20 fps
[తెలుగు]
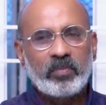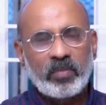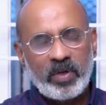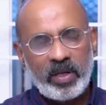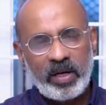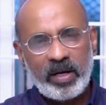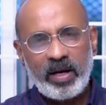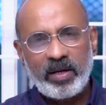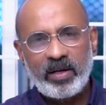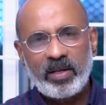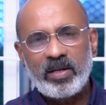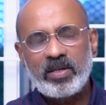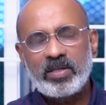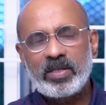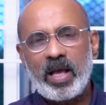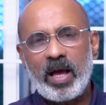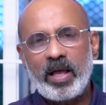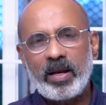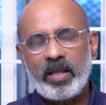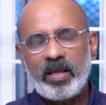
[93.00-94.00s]
క్రికెటర్స్
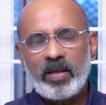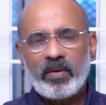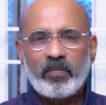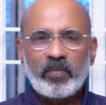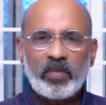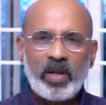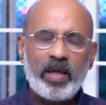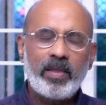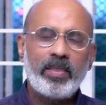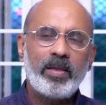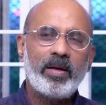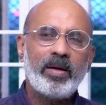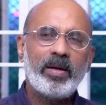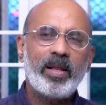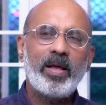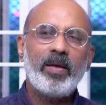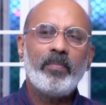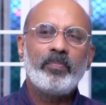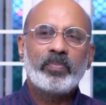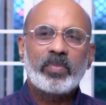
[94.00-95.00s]
కానీ
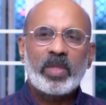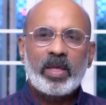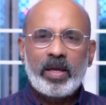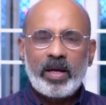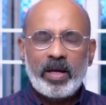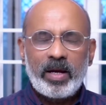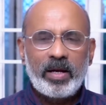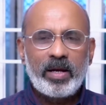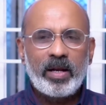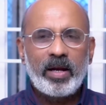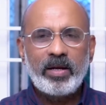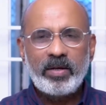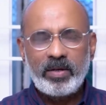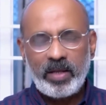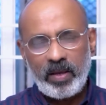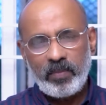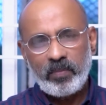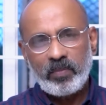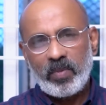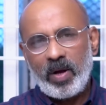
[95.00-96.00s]
లేదంటే ఇండియన్
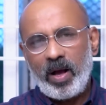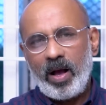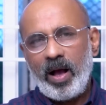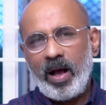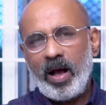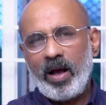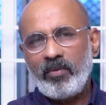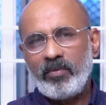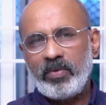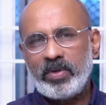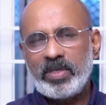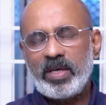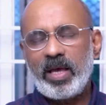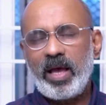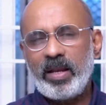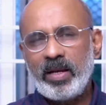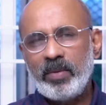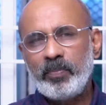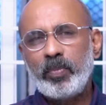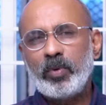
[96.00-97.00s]
టీం ఆ
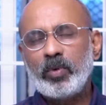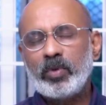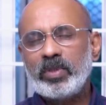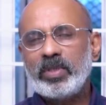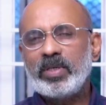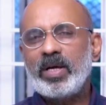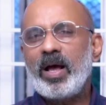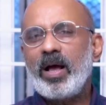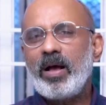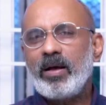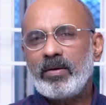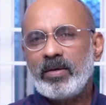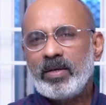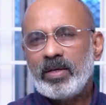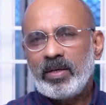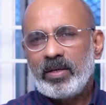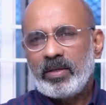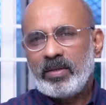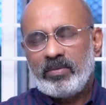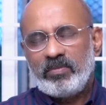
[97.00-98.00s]
విజయాన్ని పూర్తిగా
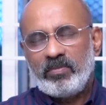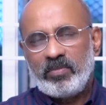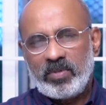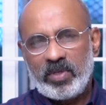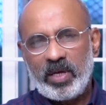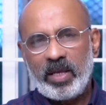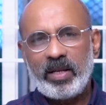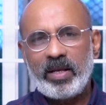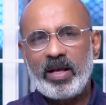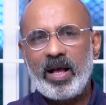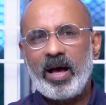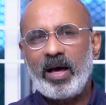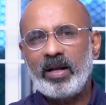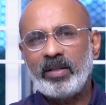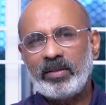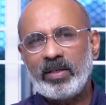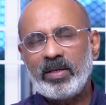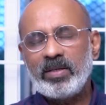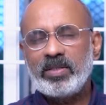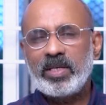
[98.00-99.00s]
సరిగా
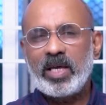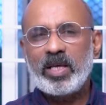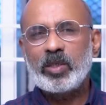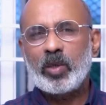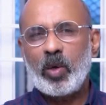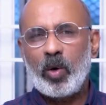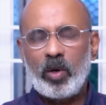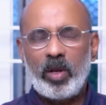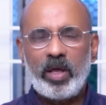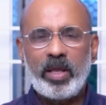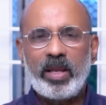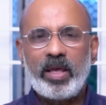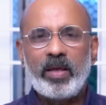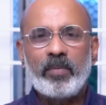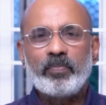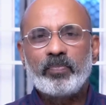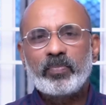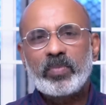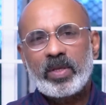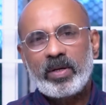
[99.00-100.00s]
అర్థం చేసుకోలేని
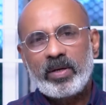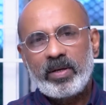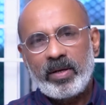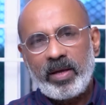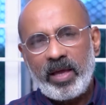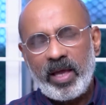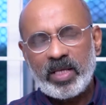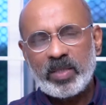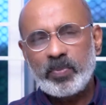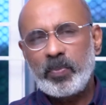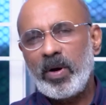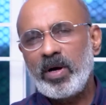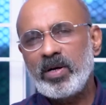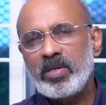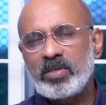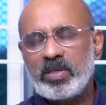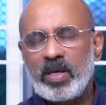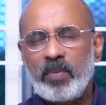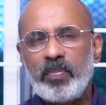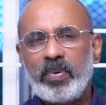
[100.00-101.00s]

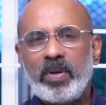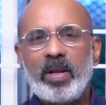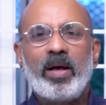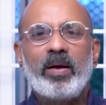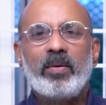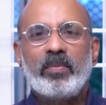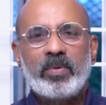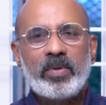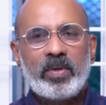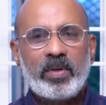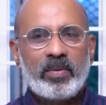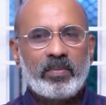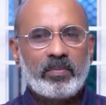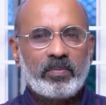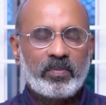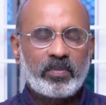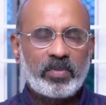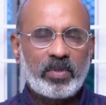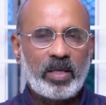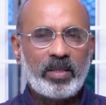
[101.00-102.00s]
ఎక్స్పర్ట్స్ చెప్పిన
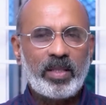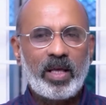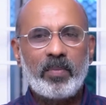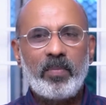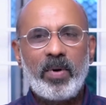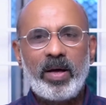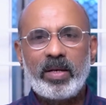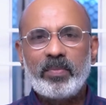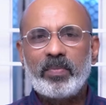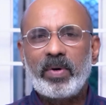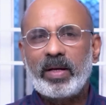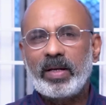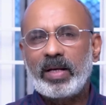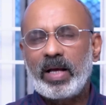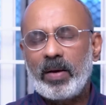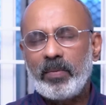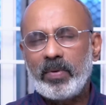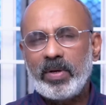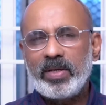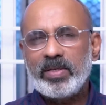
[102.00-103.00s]
సందర్భాన్ని మనం
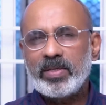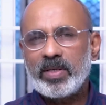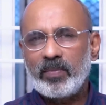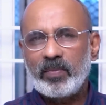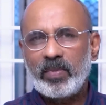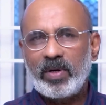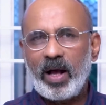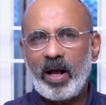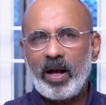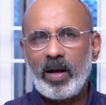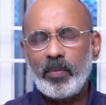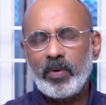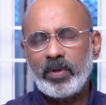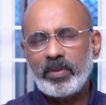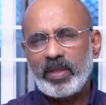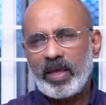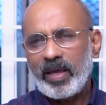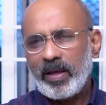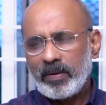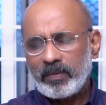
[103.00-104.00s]
గమనించాం
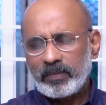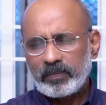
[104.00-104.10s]
కాకపోతే